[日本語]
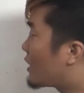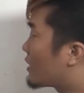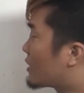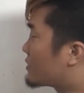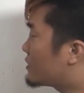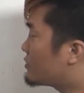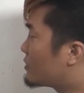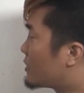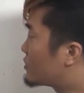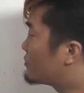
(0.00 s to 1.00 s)
活躍っていう
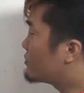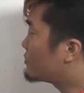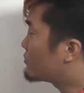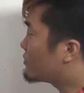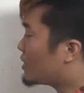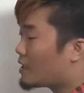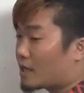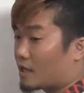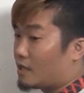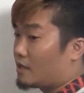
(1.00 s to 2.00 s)
かまあ自分の地元
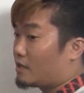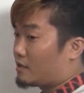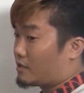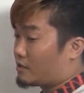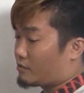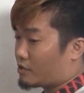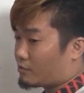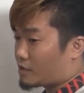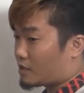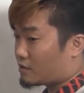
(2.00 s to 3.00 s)
でいろんなお
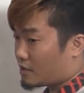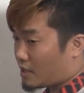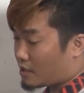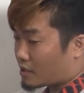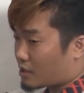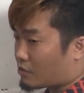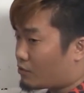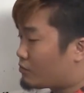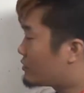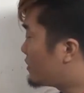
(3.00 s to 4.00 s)
店行って顔
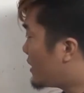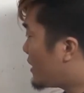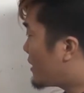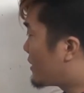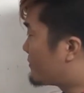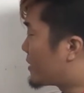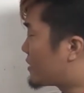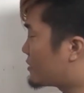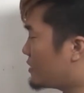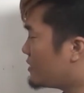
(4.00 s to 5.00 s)
を売ってまあ
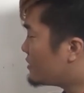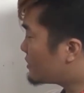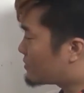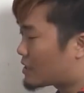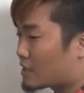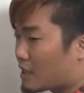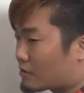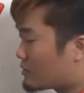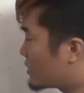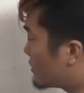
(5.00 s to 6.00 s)
SNS はまだ
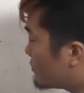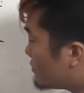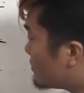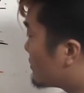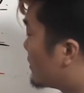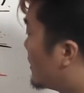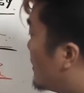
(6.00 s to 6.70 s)
後でいいけど